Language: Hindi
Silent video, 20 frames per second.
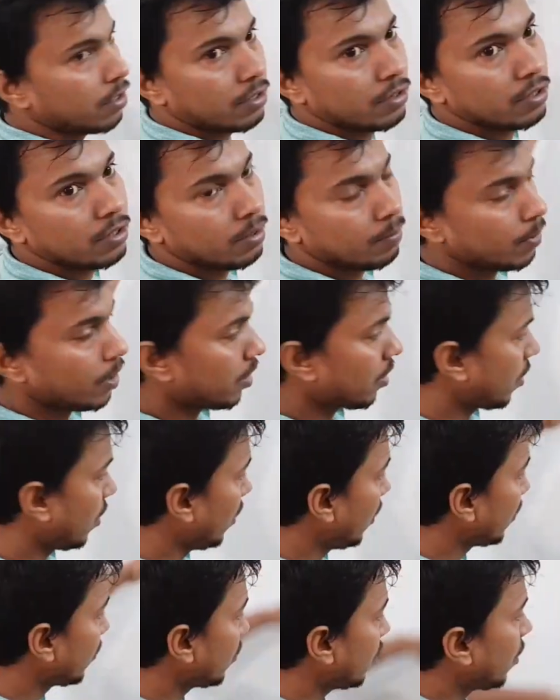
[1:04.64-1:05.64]
रही थी बट
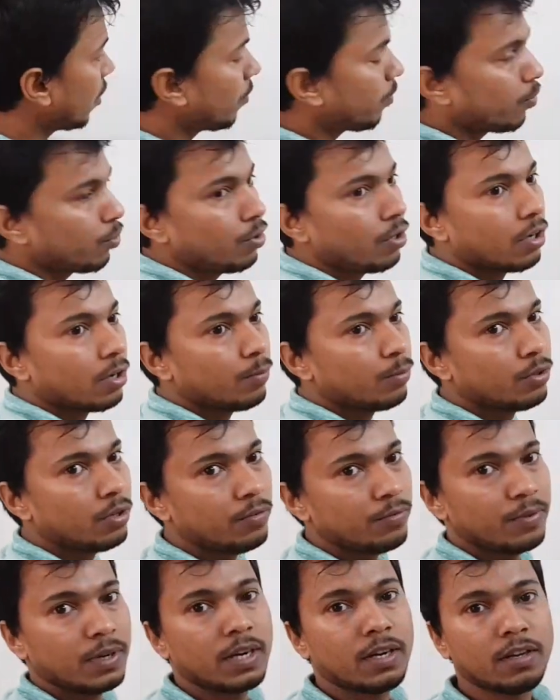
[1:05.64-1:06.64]
नीचे का पूरा का
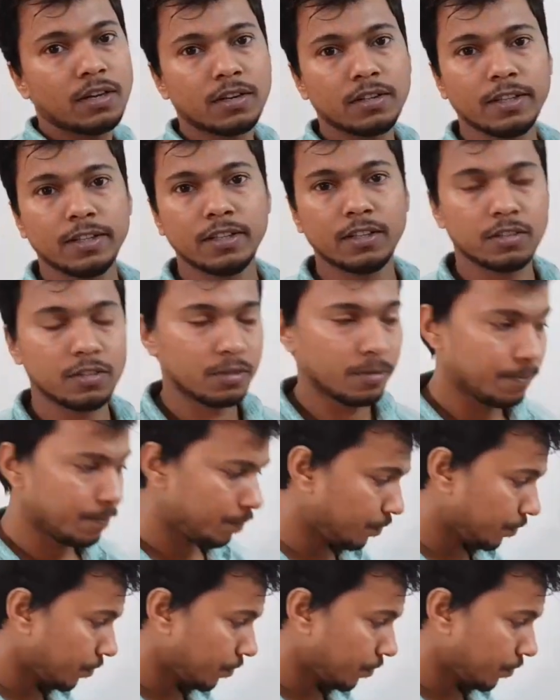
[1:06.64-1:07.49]
पूरा फेड कर देता था